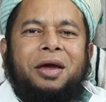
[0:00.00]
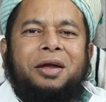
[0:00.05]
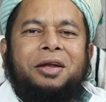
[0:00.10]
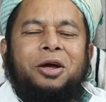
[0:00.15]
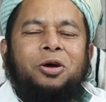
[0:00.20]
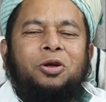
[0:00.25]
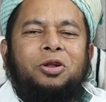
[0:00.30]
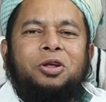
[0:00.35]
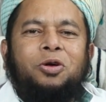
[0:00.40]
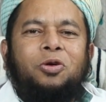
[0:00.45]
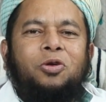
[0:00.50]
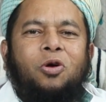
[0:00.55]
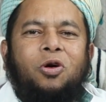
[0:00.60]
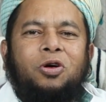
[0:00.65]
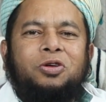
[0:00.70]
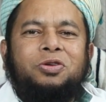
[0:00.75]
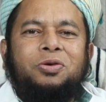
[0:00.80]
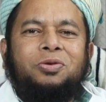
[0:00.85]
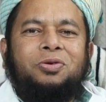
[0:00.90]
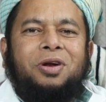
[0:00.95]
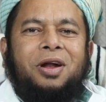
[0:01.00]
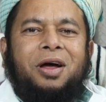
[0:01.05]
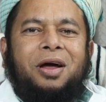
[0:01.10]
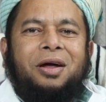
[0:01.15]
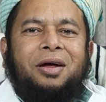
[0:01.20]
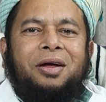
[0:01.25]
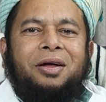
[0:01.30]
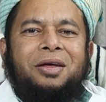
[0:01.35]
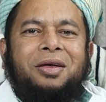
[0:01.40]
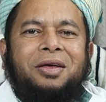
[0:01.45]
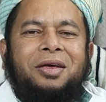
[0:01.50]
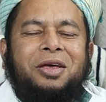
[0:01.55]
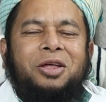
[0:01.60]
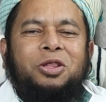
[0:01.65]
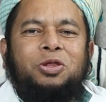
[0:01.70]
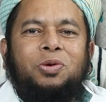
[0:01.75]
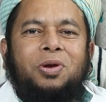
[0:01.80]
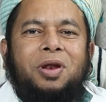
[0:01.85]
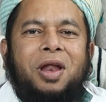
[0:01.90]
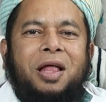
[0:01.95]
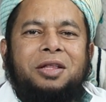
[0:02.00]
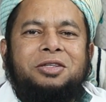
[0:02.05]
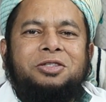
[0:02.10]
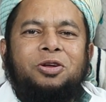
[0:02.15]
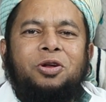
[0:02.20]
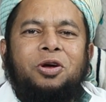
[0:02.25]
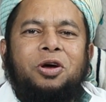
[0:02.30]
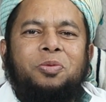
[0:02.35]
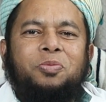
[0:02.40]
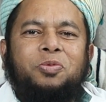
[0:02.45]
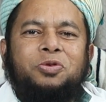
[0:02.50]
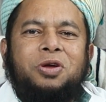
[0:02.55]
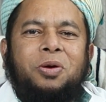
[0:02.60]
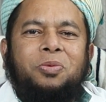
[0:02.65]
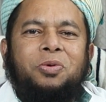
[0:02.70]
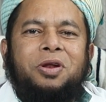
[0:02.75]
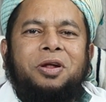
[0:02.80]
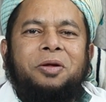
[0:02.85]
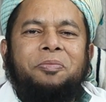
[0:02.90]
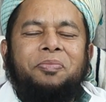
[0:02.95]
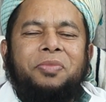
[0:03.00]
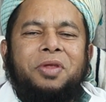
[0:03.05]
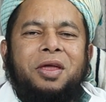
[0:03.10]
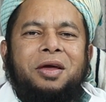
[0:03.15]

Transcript: এটা কিন্তু কোনো অসুখ না কিন্তু লালচে রঙের পোশাক হলে